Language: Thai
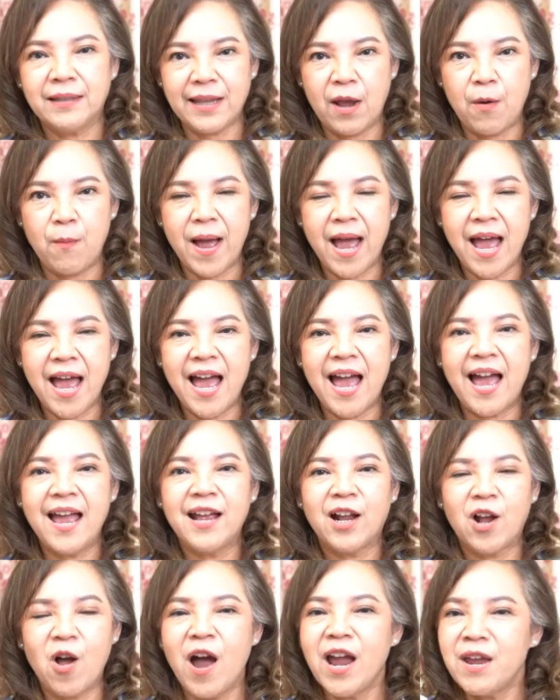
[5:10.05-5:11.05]
แต่ว่า
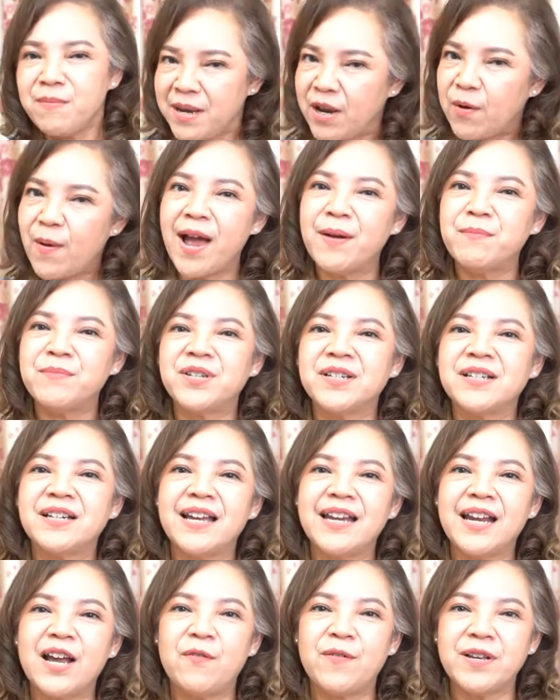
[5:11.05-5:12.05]
ขอให้มีความเชื่
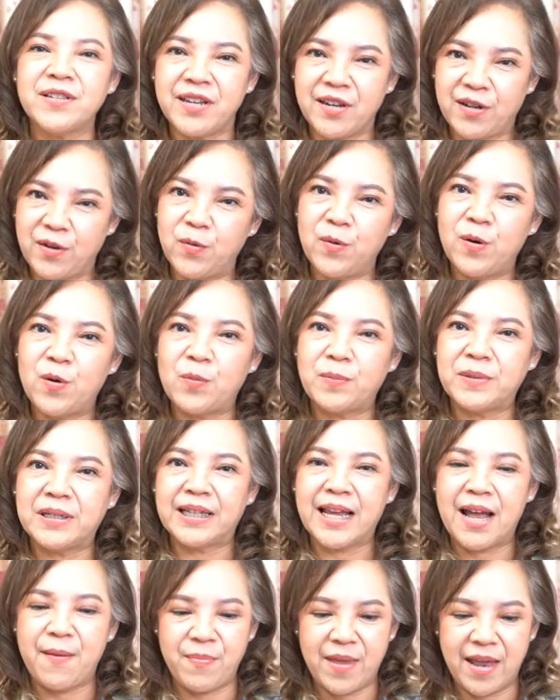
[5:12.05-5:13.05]
อนะคะว่าสิ่งที่คุณลงมื
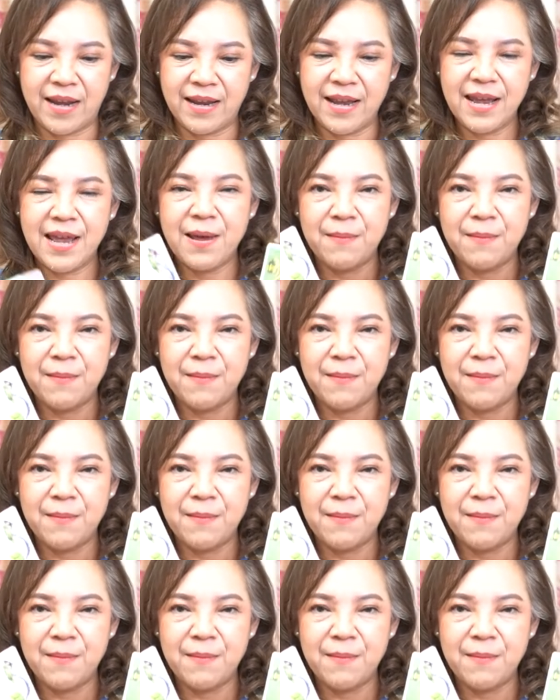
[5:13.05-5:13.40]
อทำนั้น